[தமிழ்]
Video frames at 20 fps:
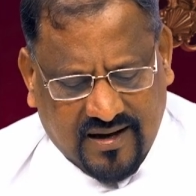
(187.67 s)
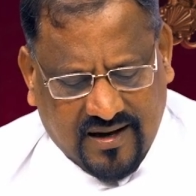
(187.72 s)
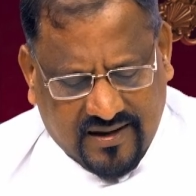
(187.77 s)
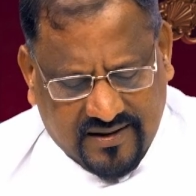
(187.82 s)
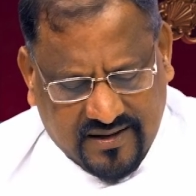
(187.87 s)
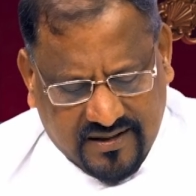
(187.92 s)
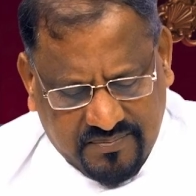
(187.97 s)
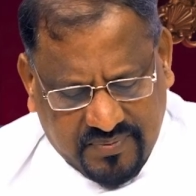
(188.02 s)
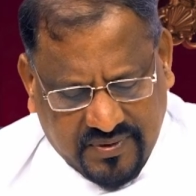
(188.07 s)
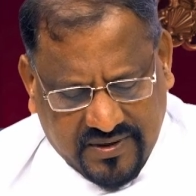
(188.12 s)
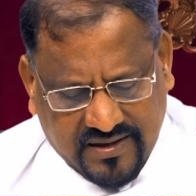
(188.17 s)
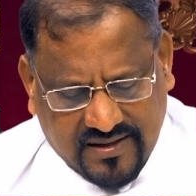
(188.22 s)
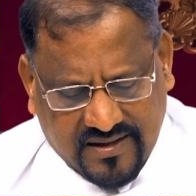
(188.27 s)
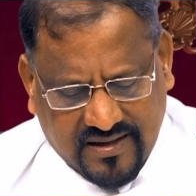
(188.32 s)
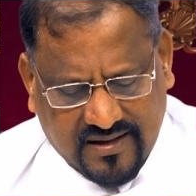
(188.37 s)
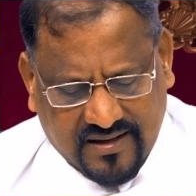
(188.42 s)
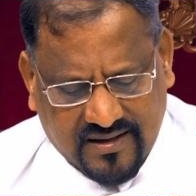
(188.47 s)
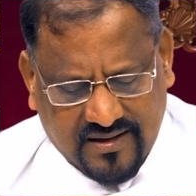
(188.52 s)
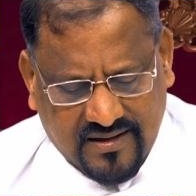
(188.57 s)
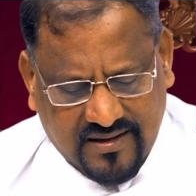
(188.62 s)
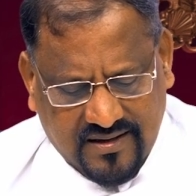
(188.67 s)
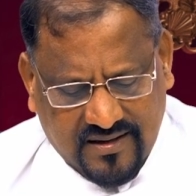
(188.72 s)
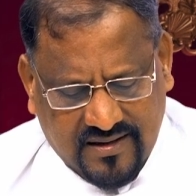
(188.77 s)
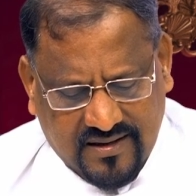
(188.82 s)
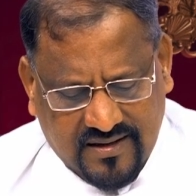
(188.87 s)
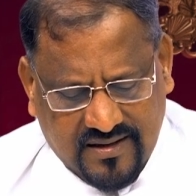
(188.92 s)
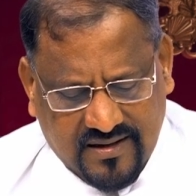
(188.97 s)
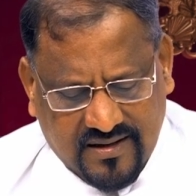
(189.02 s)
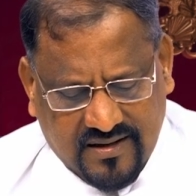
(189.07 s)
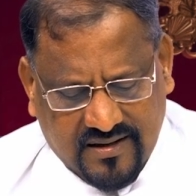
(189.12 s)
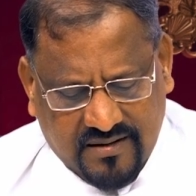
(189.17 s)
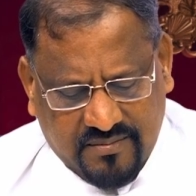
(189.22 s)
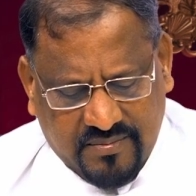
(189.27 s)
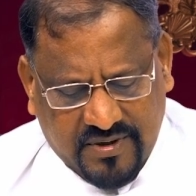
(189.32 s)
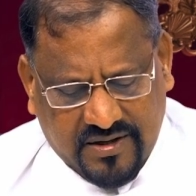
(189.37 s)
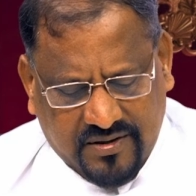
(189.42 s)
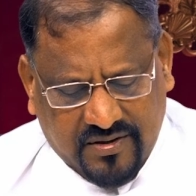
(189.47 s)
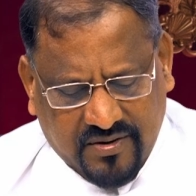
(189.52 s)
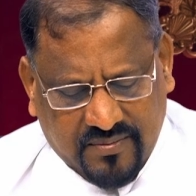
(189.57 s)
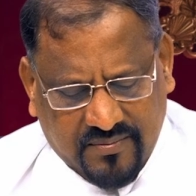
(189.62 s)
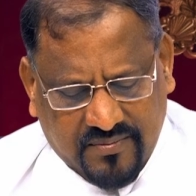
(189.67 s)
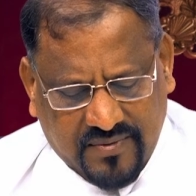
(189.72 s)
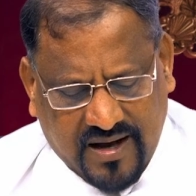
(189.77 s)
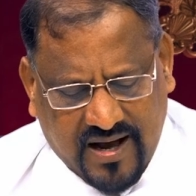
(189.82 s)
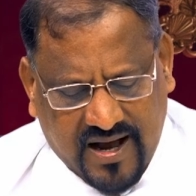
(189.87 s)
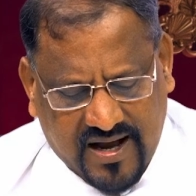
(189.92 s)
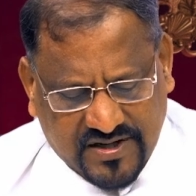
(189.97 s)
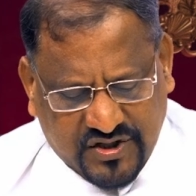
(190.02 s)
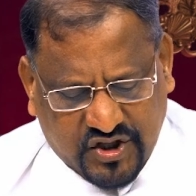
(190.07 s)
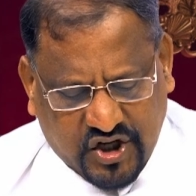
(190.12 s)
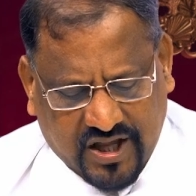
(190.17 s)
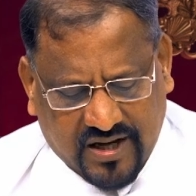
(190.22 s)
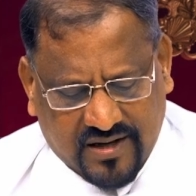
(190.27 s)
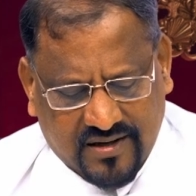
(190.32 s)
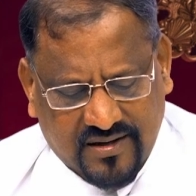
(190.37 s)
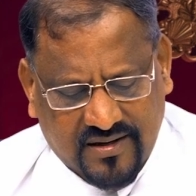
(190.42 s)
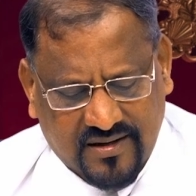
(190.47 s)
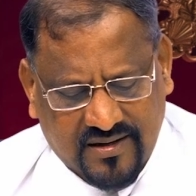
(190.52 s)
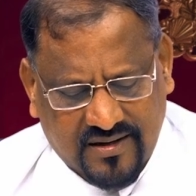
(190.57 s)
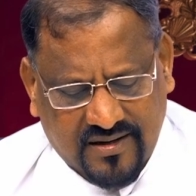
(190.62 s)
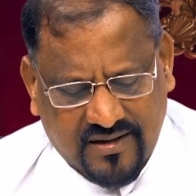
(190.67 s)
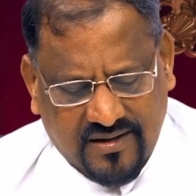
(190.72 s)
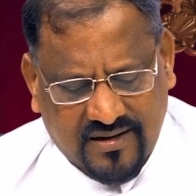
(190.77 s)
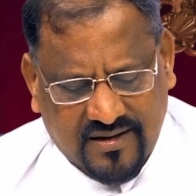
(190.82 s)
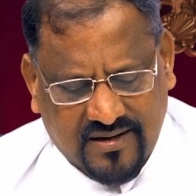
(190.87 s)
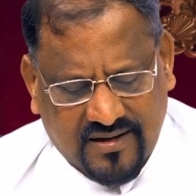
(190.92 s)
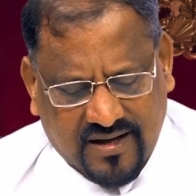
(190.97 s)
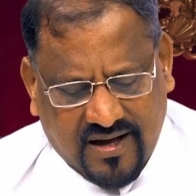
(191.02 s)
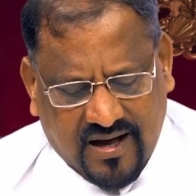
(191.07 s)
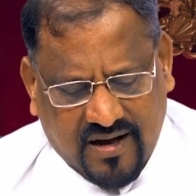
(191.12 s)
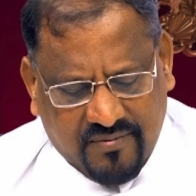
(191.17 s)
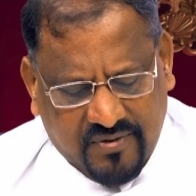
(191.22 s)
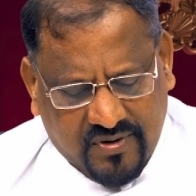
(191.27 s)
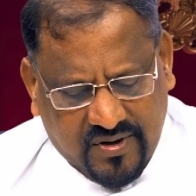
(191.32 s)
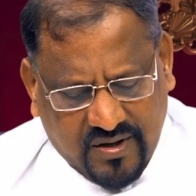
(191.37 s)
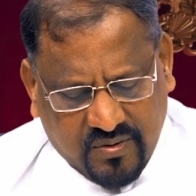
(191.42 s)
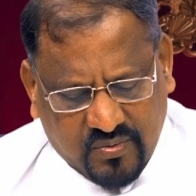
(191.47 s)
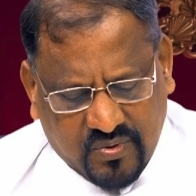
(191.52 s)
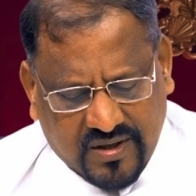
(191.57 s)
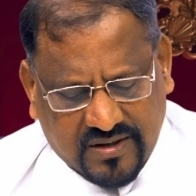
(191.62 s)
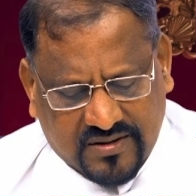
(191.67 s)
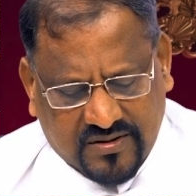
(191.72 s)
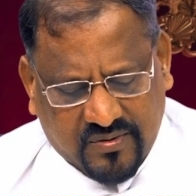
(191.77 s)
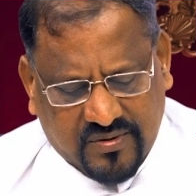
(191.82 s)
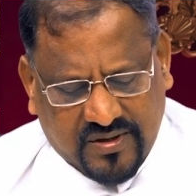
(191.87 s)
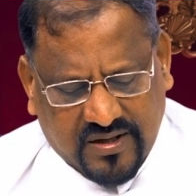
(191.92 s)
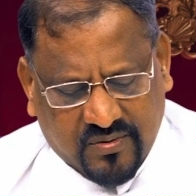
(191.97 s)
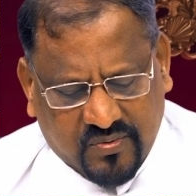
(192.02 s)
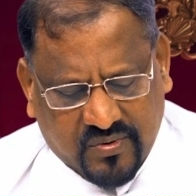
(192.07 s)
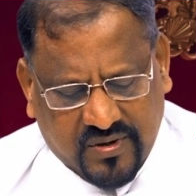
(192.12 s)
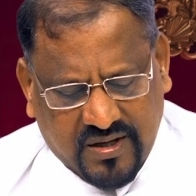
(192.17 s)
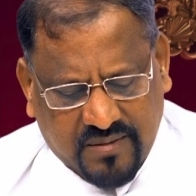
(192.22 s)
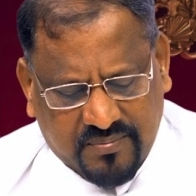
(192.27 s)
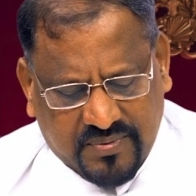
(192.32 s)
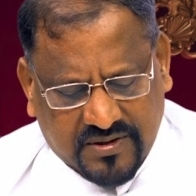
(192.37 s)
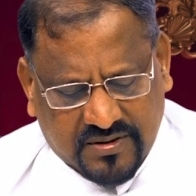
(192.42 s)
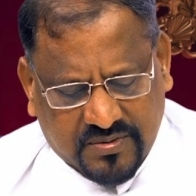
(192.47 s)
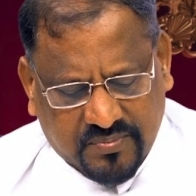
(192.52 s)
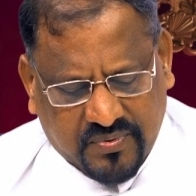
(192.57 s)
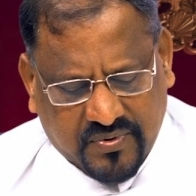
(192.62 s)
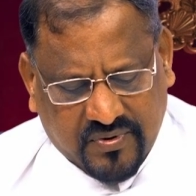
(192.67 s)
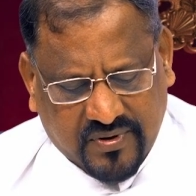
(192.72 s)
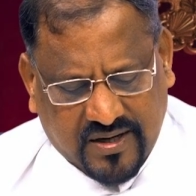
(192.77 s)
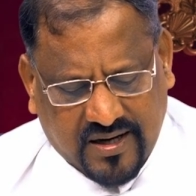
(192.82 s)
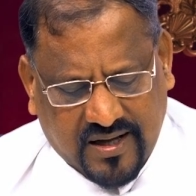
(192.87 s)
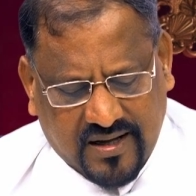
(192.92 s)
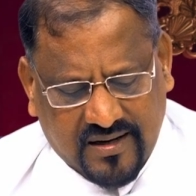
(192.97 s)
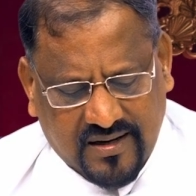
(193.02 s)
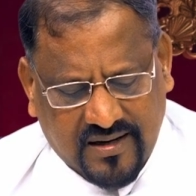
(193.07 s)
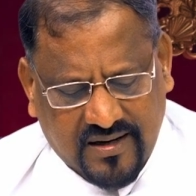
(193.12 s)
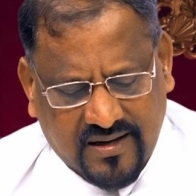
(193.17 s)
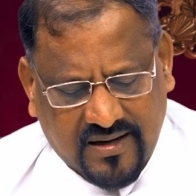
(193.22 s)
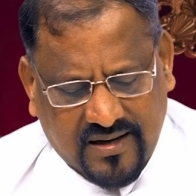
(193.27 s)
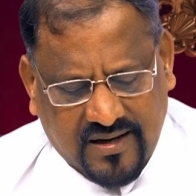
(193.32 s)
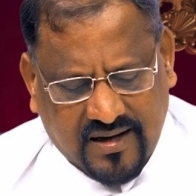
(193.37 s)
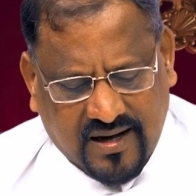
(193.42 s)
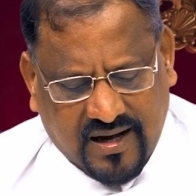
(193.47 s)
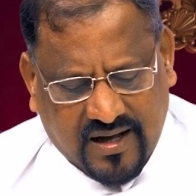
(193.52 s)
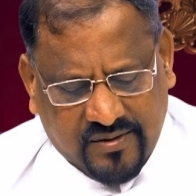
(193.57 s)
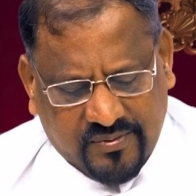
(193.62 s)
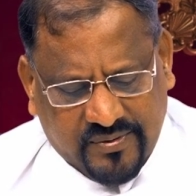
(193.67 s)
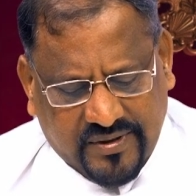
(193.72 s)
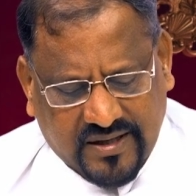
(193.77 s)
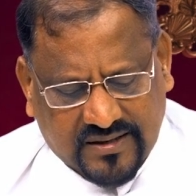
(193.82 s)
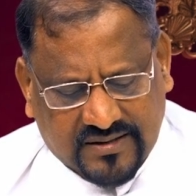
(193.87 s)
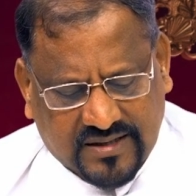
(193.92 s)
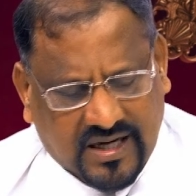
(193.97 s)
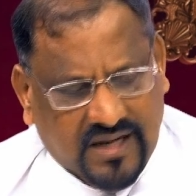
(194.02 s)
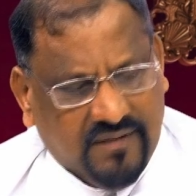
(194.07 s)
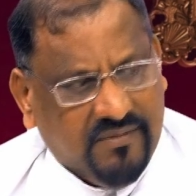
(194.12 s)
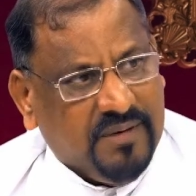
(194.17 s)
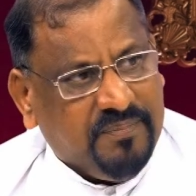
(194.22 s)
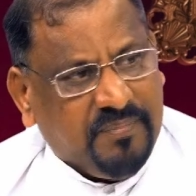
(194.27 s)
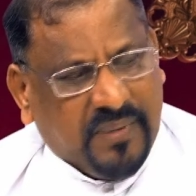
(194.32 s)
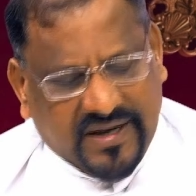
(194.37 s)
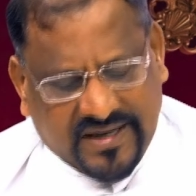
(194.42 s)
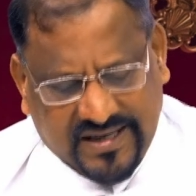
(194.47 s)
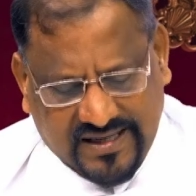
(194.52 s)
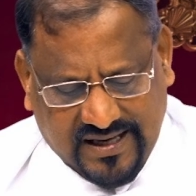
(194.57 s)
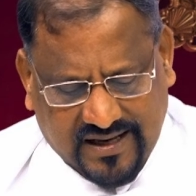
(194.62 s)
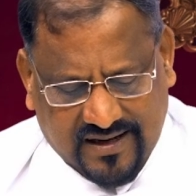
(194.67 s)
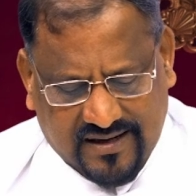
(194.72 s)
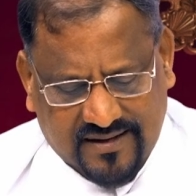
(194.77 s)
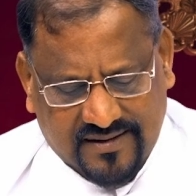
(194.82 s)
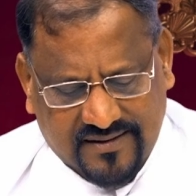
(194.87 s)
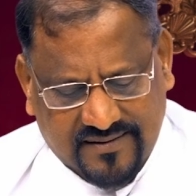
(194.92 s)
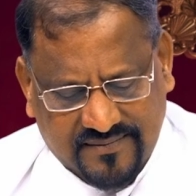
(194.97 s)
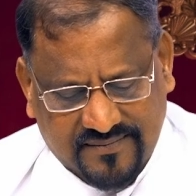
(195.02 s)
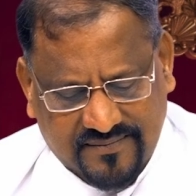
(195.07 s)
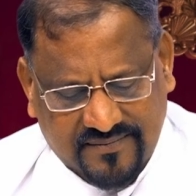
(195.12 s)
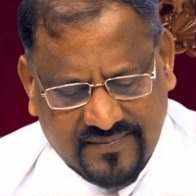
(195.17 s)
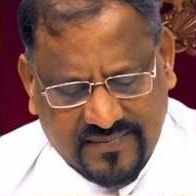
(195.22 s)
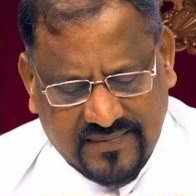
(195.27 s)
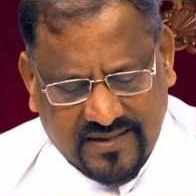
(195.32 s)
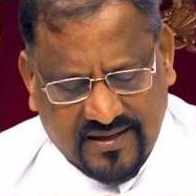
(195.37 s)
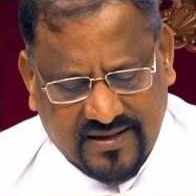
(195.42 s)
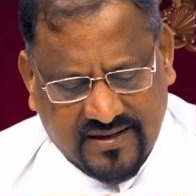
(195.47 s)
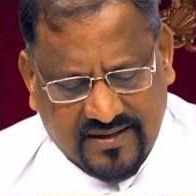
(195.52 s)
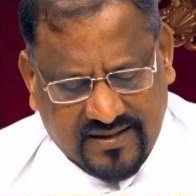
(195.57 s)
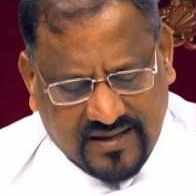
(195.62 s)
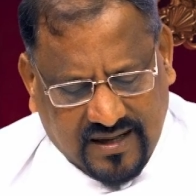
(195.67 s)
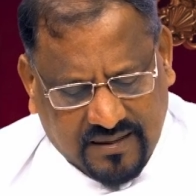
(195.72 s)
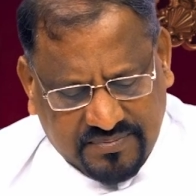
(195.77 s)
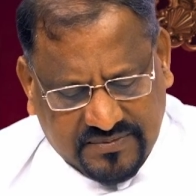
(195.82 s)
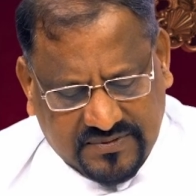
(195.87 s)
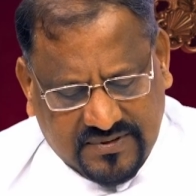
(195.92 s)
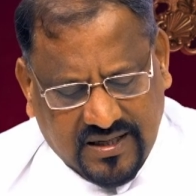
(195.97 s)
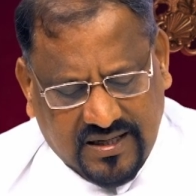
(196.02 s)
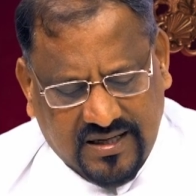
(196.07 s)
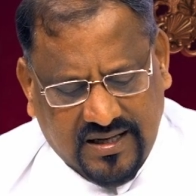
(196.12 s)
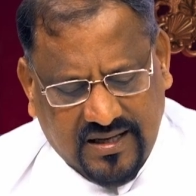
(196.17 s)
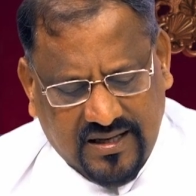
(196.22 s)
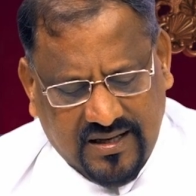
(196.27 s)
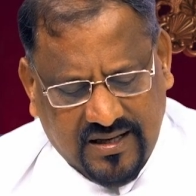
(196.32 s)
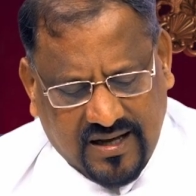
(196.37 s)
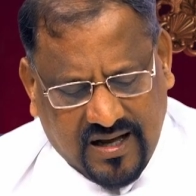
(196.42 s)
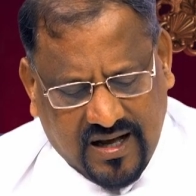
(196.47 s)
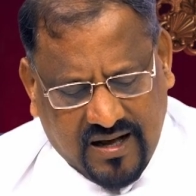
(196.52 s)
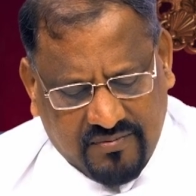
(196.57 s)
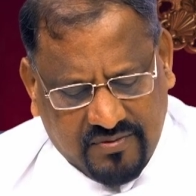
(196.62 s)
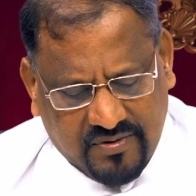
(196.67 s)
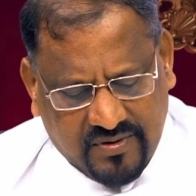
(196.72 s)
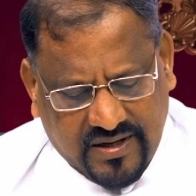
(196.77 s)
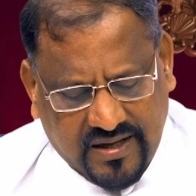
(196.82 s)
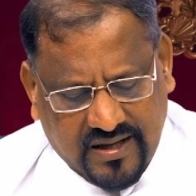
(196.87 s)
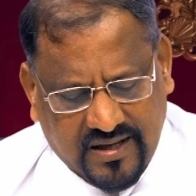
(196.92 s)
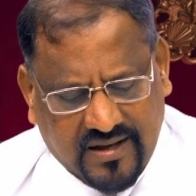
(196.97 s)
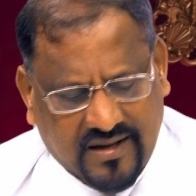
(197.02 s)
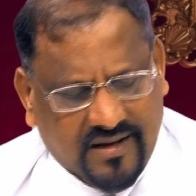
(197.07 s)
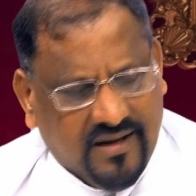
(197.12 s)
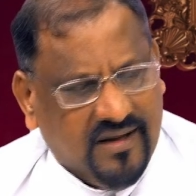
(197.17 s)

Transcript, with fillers: அதன் பிறகு மீண்டும் ஆஷேர் அவருடைய குலத்தினுடைய கொடியை பிடித்து போகிறார் அதனுடைய தலைவர் பகியல் நப்தலி அவருடைய